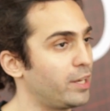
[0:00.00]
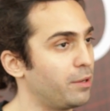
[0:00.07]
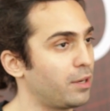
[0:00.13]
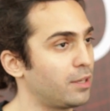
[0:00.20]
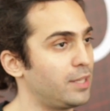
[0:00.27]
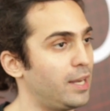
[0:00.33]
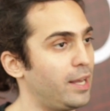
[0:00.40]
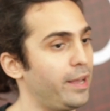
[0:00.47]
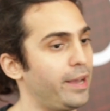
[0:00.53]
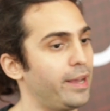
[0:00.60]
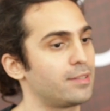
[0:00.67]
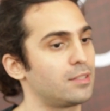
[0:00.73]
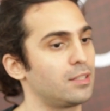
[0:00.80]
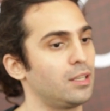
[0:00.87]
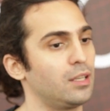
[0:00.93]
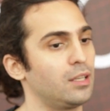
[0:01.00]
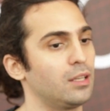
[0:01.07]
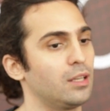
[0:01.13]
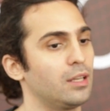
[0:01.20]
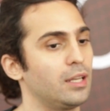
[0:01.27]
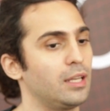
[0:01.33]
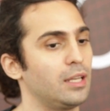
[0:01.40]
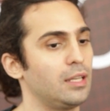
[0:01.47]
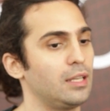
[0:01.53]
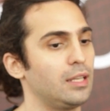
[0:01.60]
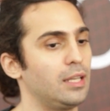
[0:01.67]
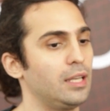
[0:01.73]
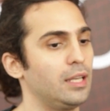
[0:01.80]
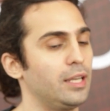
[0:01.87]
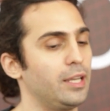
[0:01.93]
libertades
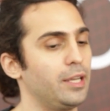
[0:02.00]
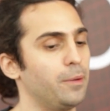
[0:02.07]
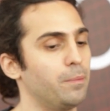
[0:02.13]
y